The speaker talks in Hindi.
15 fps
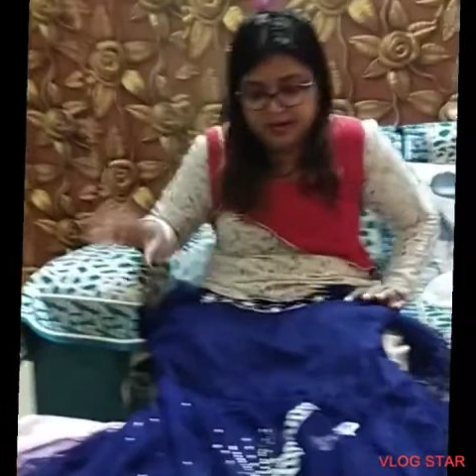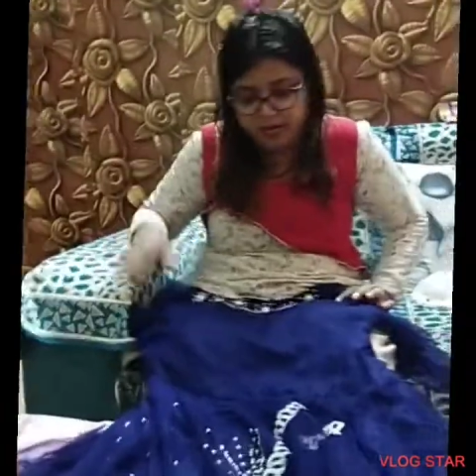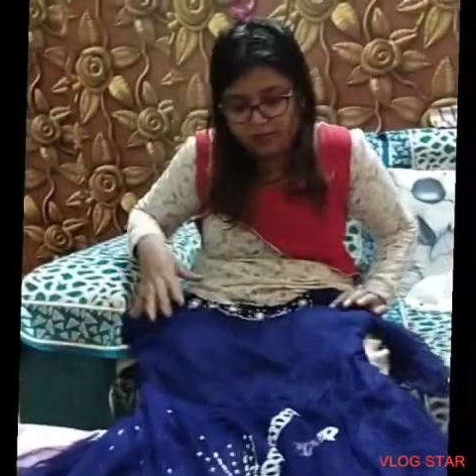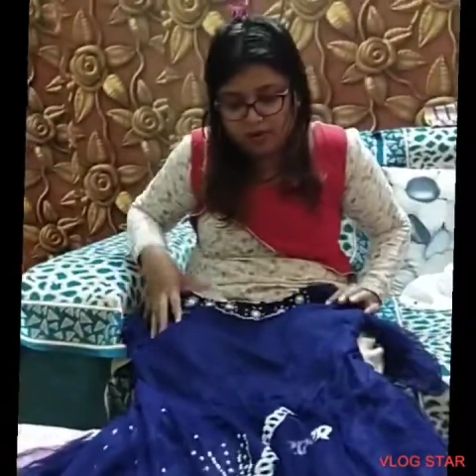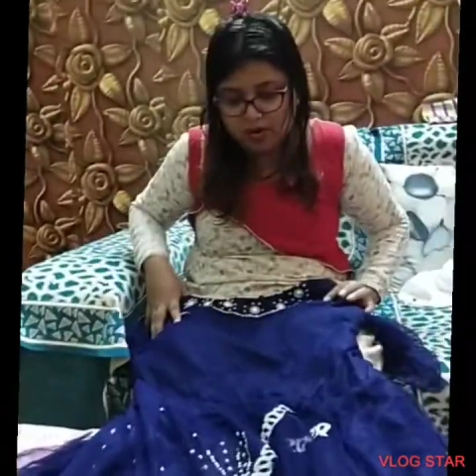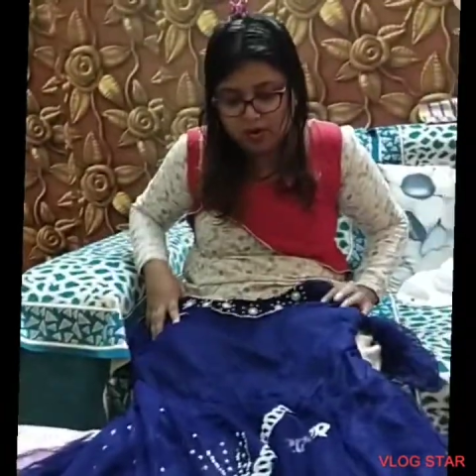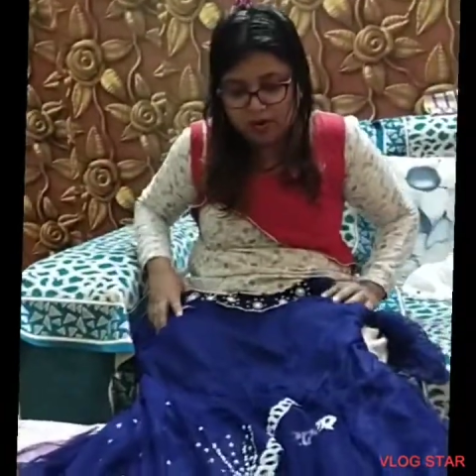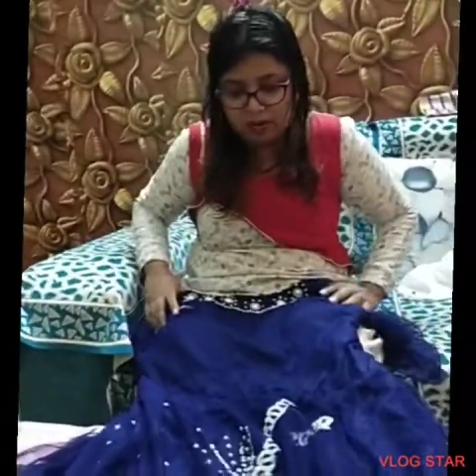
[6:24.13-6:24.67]
हुआ
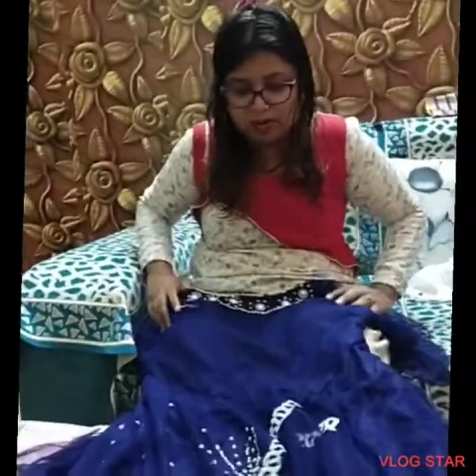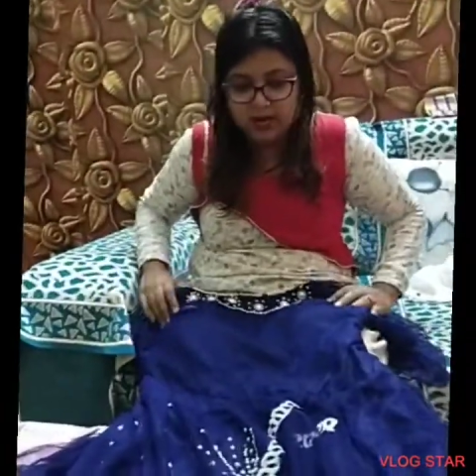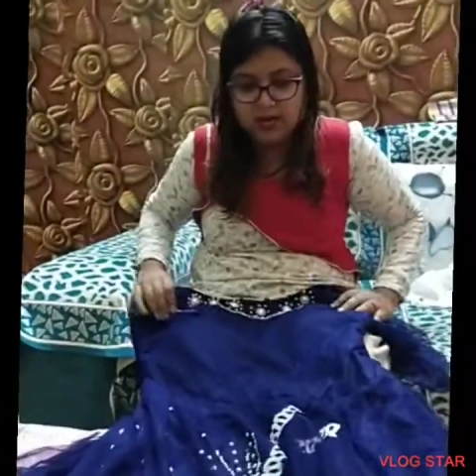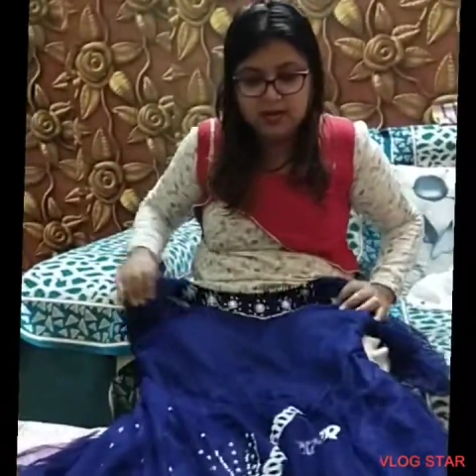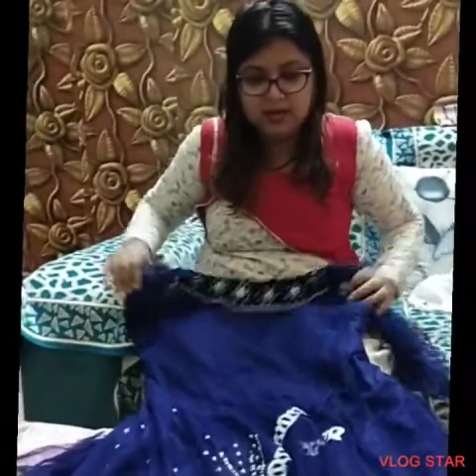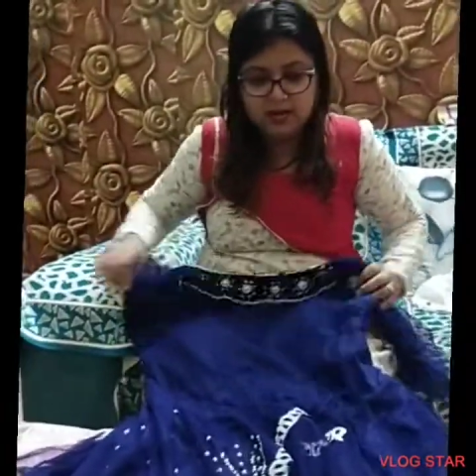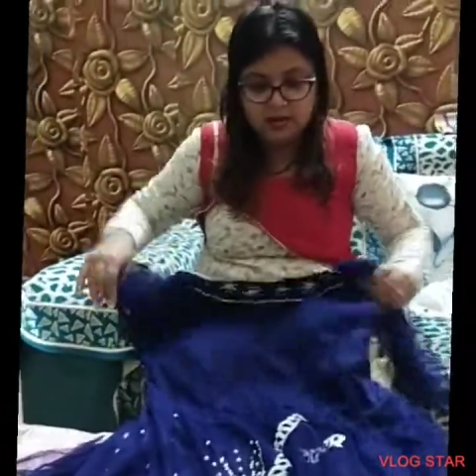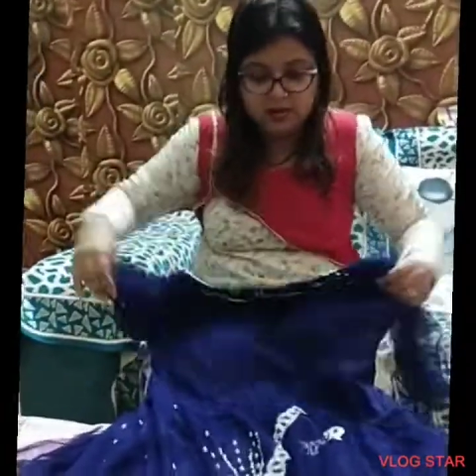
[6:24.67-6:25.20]
होगा
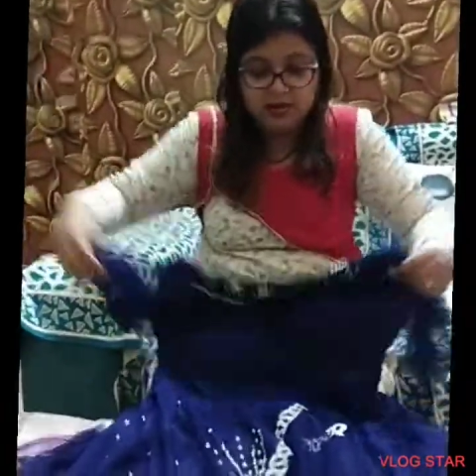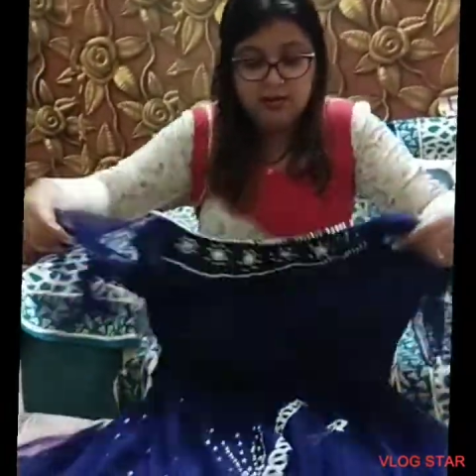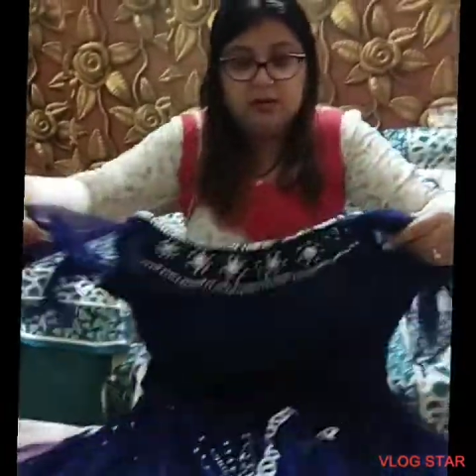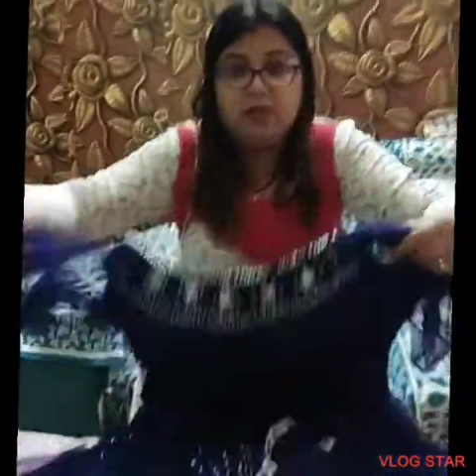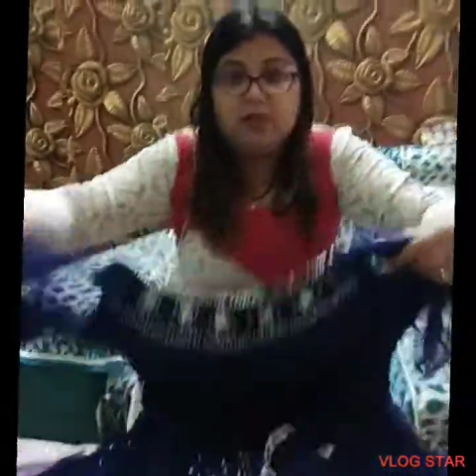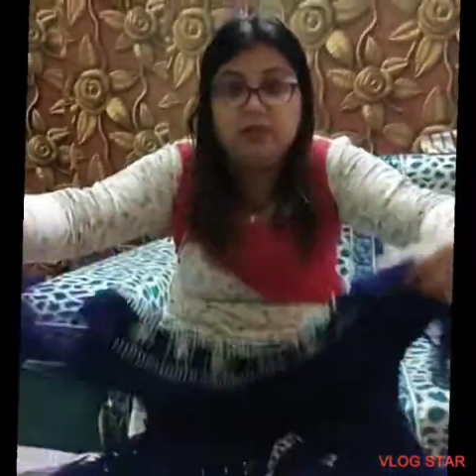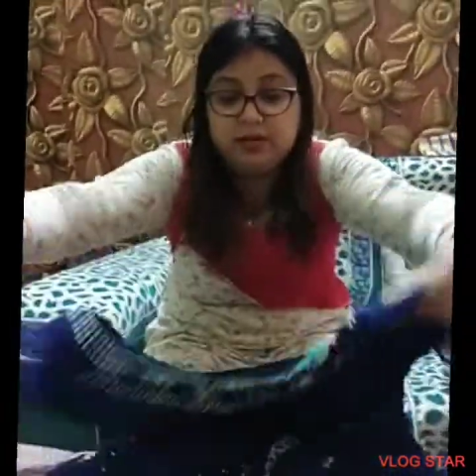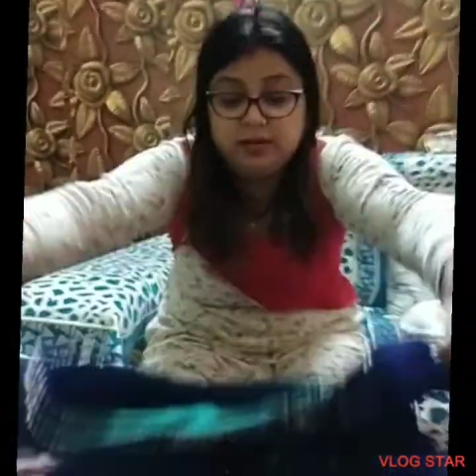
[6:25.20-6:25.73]

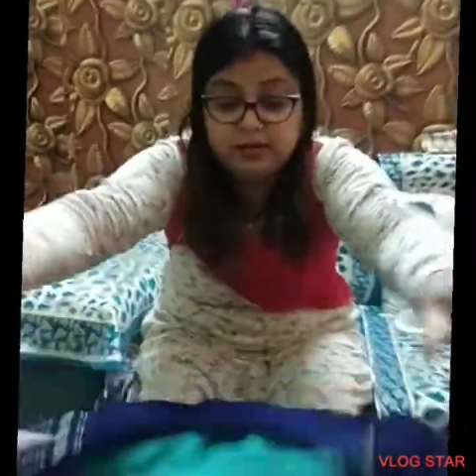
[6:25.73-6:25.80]
और